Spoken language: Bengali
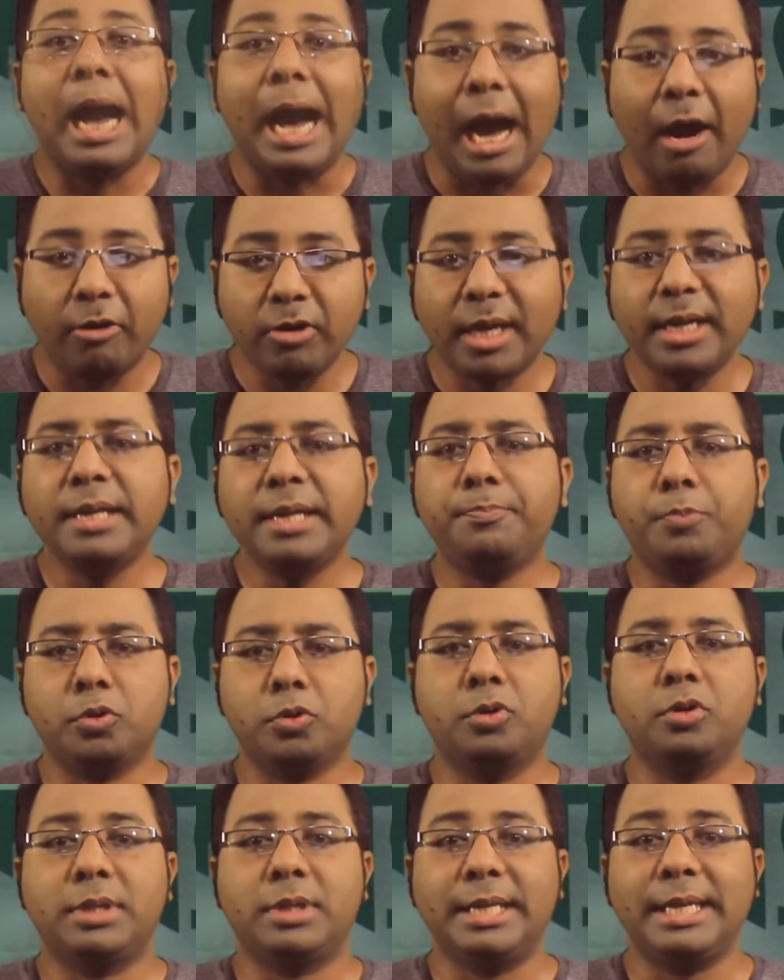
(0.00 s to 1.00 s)
হাওডানির
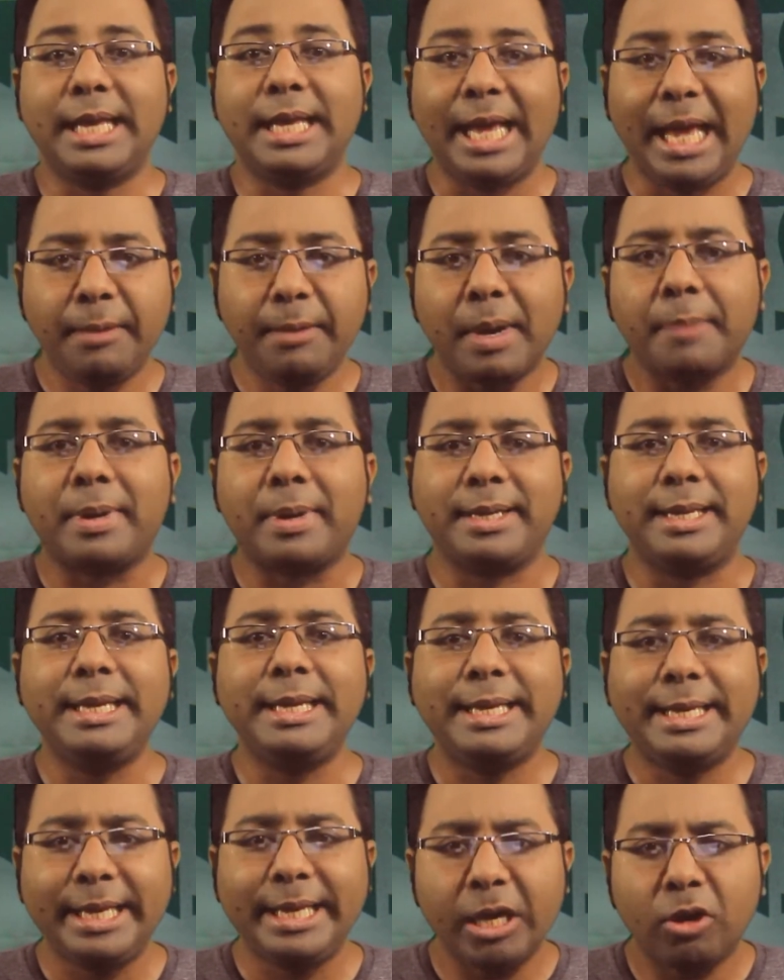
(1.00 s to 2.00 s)
পদ্ধতির এই ব্যাপারটি
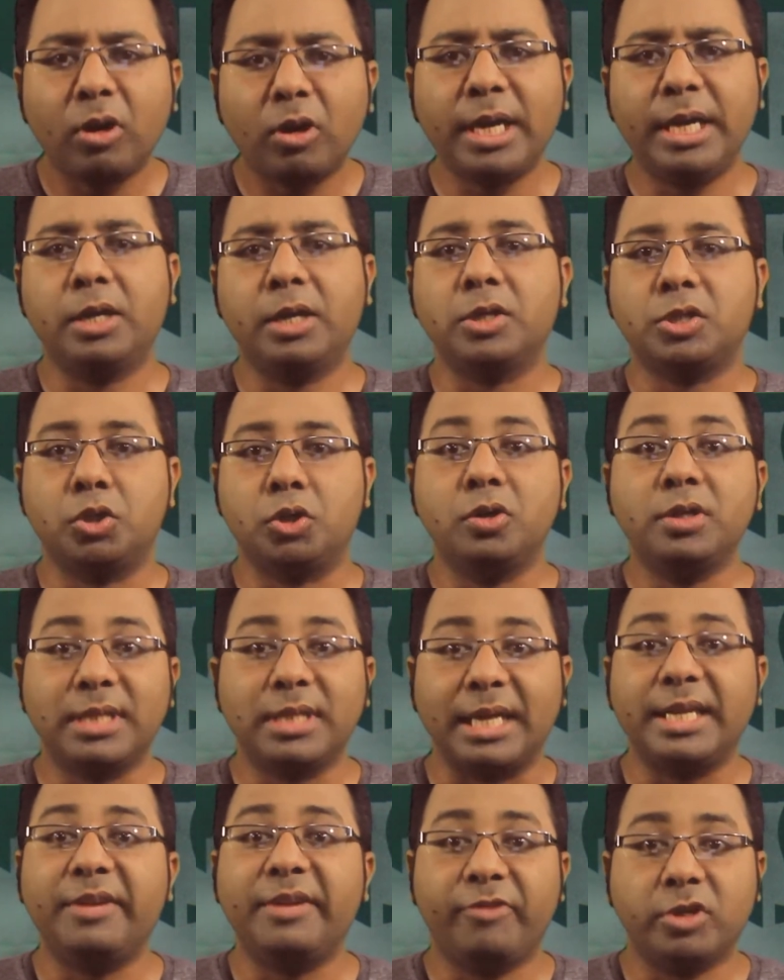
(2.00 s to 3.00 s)
কিয়োগো হিগোশোর
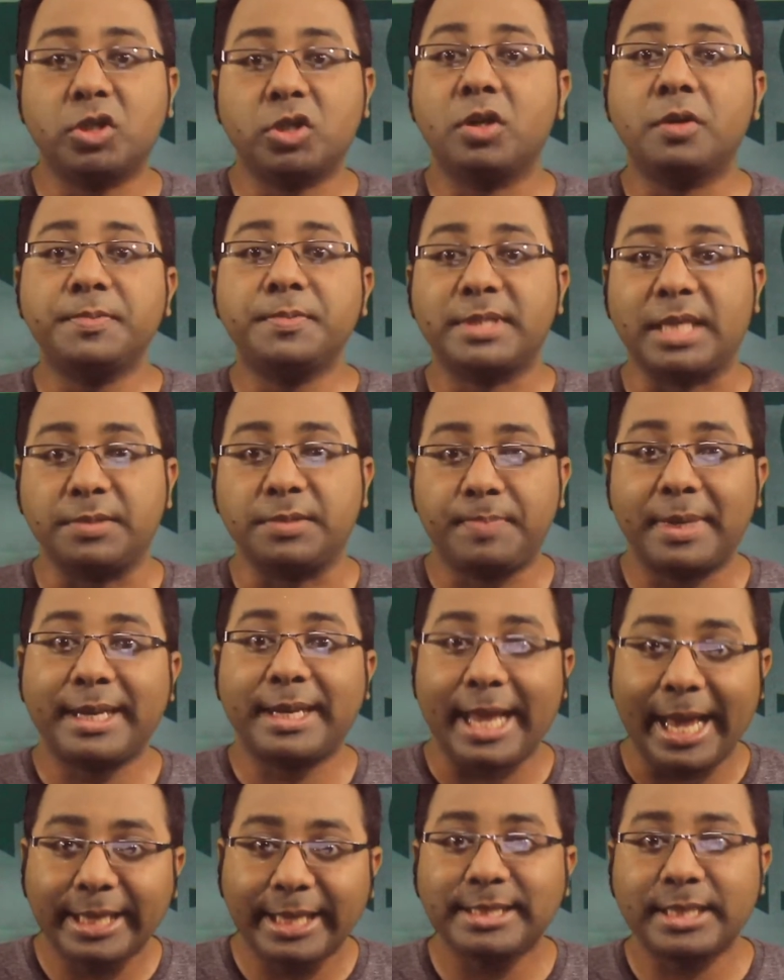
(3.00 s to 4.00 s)
দ্য ডিভোশন অফ সাসপেক্ট
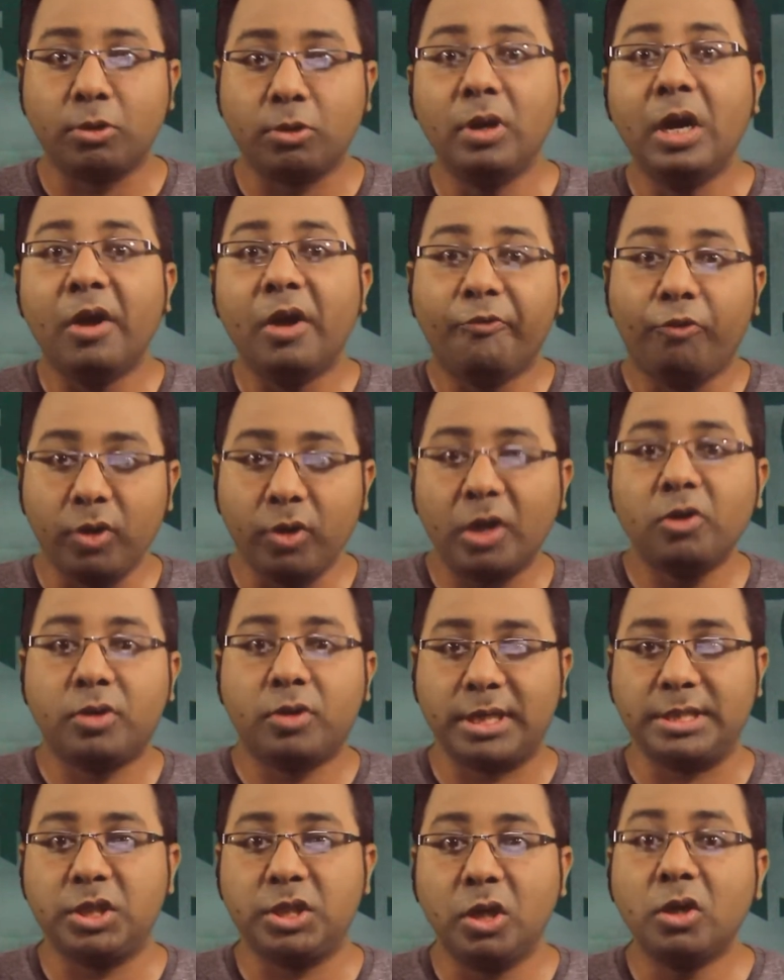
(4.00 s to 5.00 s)
এক্সেও ফুটে
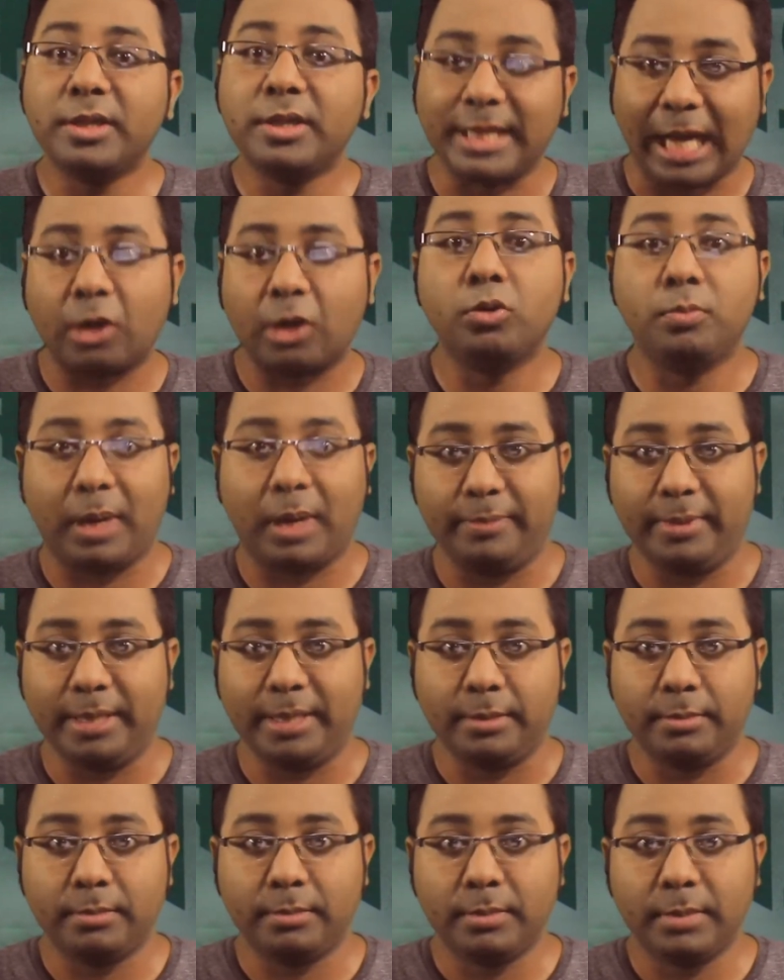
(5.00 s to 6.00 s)
উঠেছিল দারুণভাবেই
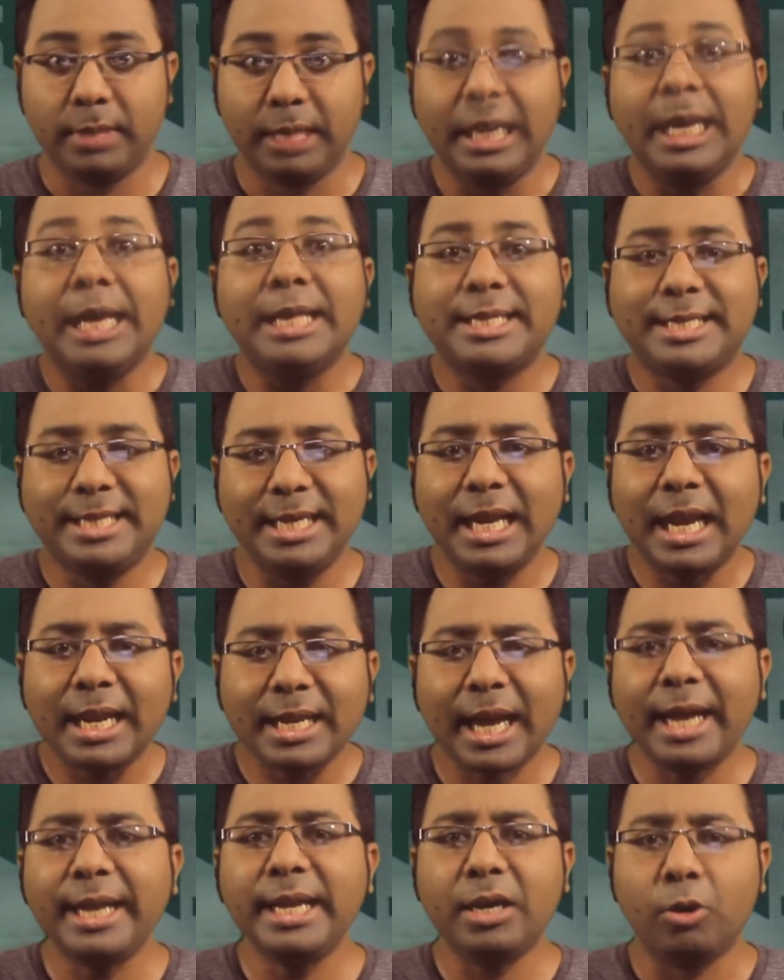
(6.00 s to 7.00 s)
থ্রিলার
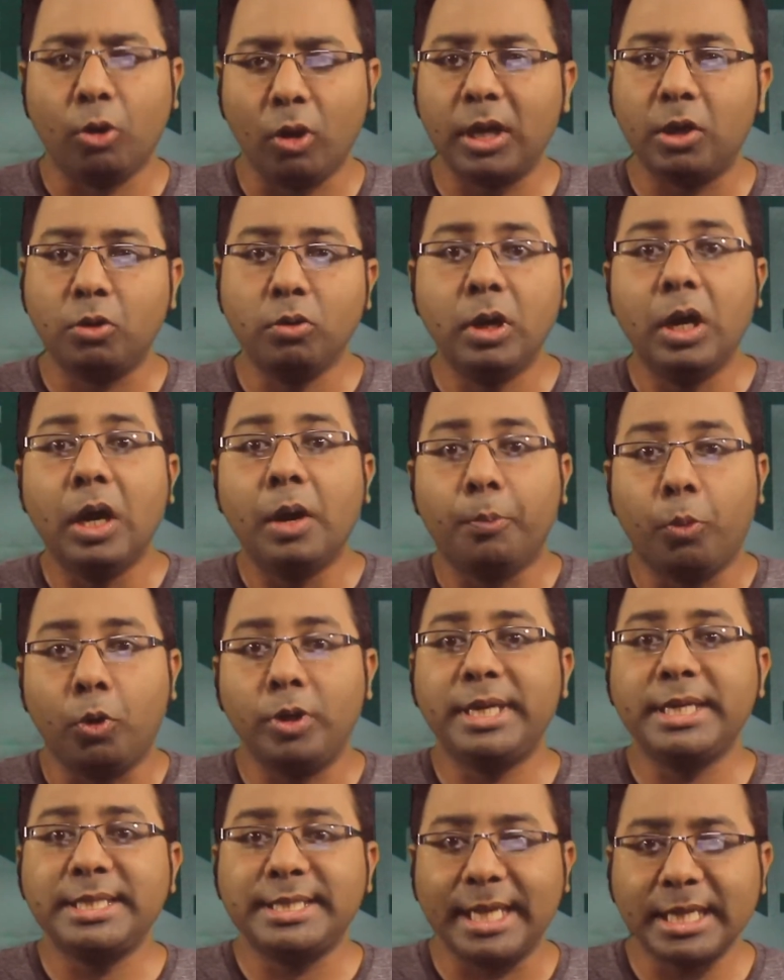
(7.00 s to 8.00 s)
কাহিনী হলেও
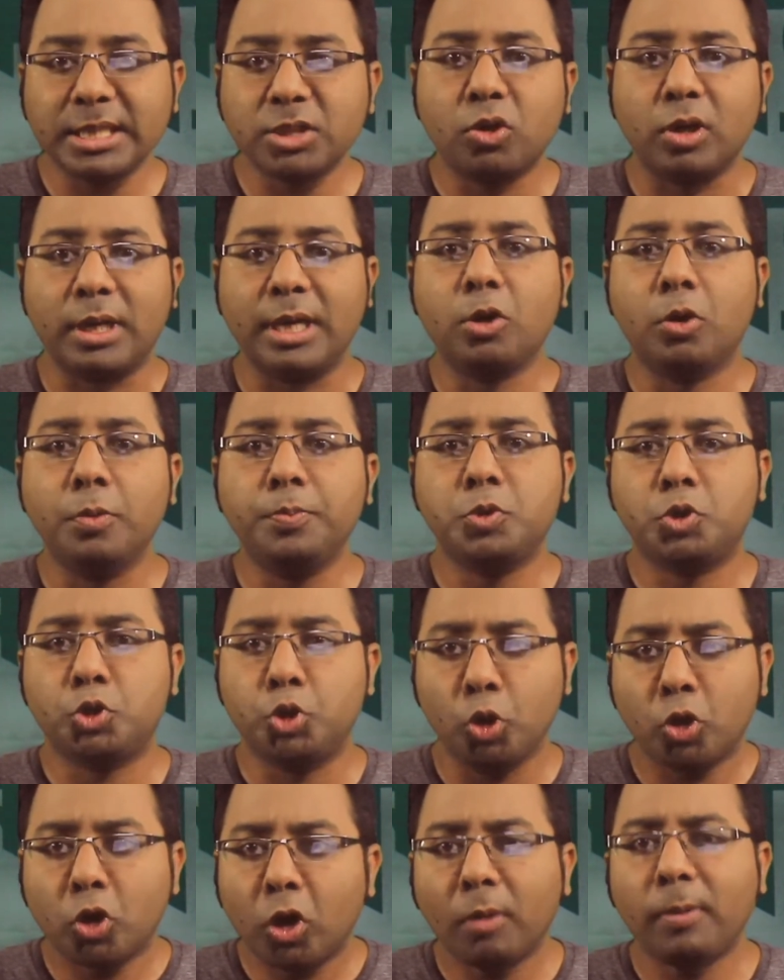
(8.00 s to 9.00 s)
বইটি শেষ করে খুব
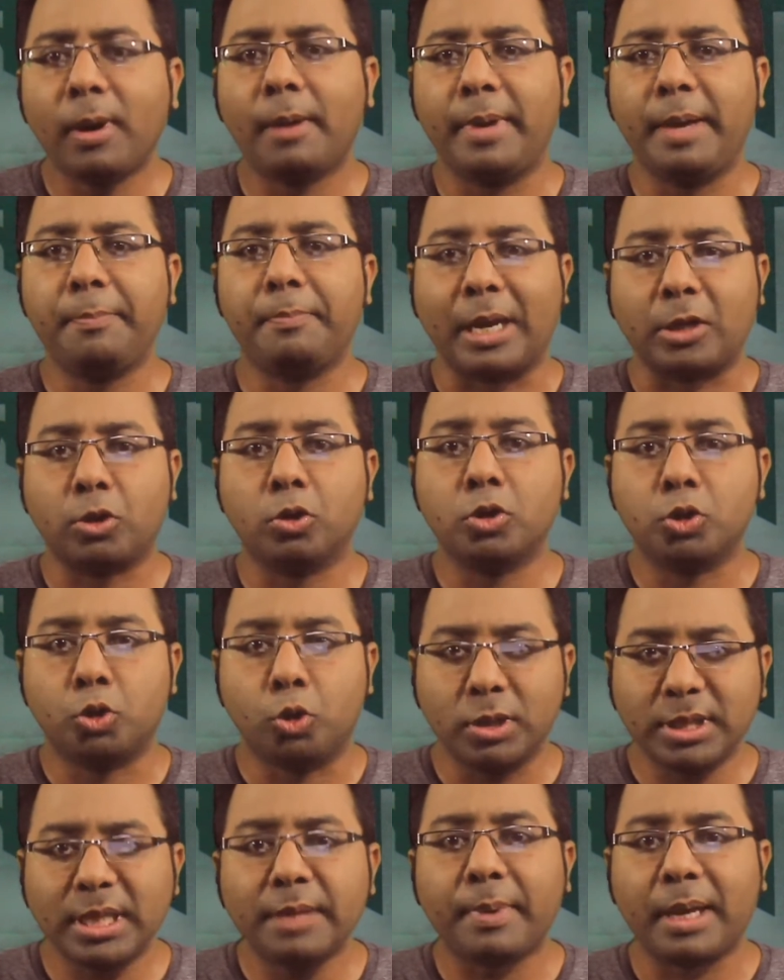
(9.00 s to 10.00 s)
সূক্ষ্মভাবে পাঠক
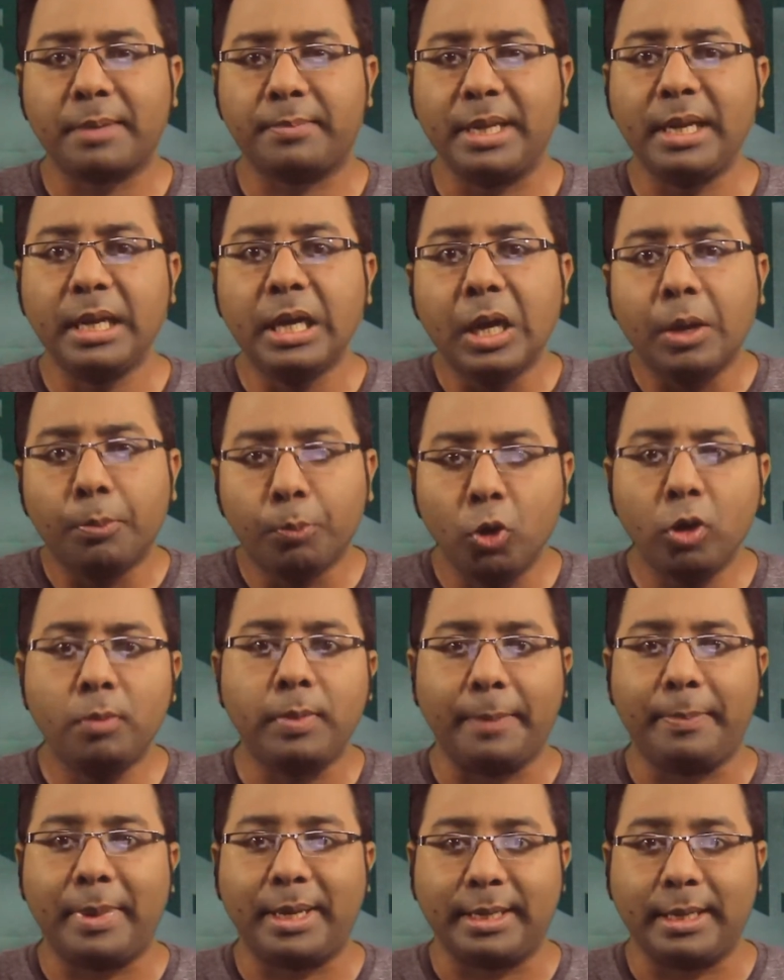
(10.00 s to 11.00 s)
ধরতে পারবেন মূল
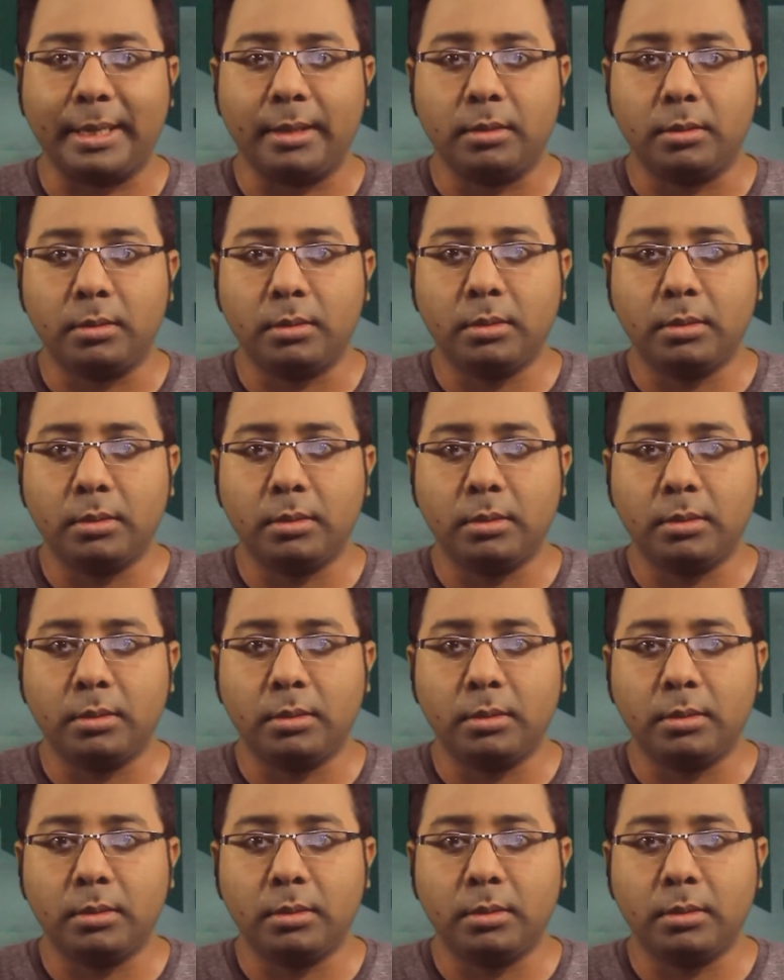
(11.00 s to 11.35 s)
ব্যাপারটা